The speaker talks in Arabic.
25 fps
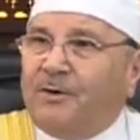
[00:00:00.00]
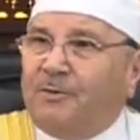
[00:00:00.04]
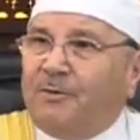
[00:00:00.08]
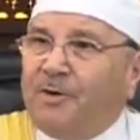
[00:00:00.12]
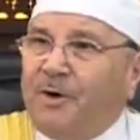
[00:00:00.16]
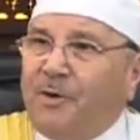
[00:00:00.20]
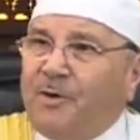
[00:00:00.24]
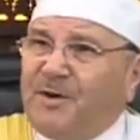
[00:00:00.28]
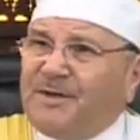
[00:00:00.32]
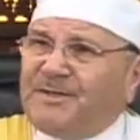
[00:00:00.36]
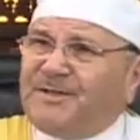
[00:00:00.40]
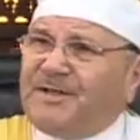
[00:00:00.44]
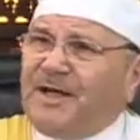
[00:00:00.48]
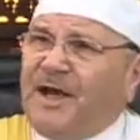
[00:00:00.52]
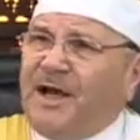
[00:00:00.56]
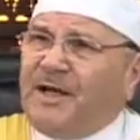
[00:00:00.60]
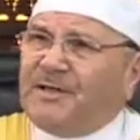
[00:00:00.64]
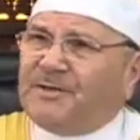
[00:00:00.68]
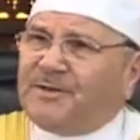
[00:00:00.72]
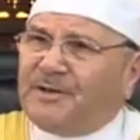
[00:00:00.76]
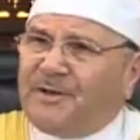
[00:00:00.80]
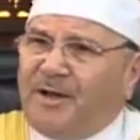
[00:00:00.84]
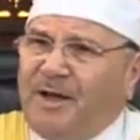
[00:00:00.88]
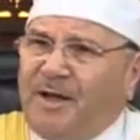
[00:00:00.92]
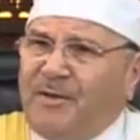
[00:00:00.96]

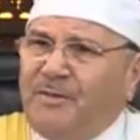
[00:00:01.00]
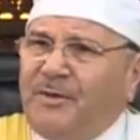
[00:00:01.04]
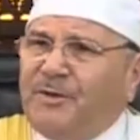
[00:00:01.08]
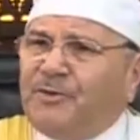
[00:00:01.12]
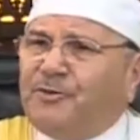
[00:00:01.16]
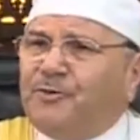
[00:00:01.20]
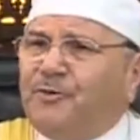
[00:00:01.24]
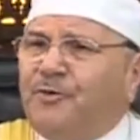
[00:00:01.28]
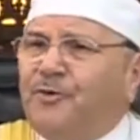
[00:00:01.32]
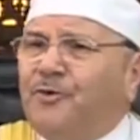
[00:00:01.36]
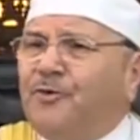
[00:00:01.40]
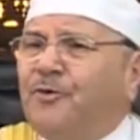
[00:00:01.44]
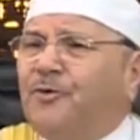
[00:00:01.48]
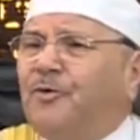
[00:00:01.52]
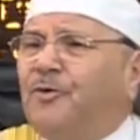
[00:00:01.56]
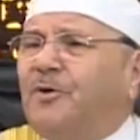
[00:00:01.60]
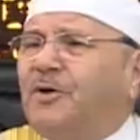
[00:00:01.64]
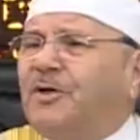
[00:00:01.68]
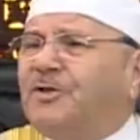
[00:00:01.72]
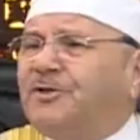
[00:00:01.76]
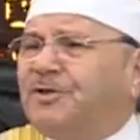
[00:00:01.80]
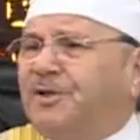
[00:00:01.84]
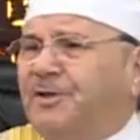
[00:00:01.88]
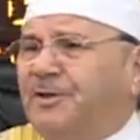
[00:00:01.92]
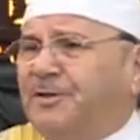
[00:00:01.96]
ووسعت رحمته
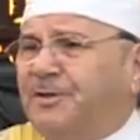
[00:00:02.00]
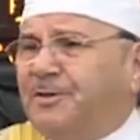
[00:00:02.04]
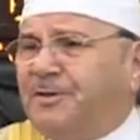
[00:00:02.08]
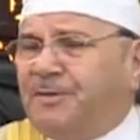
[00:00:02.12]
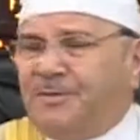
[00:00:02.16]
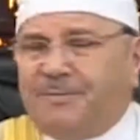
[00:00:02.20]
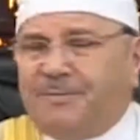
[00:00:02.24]
كل شيء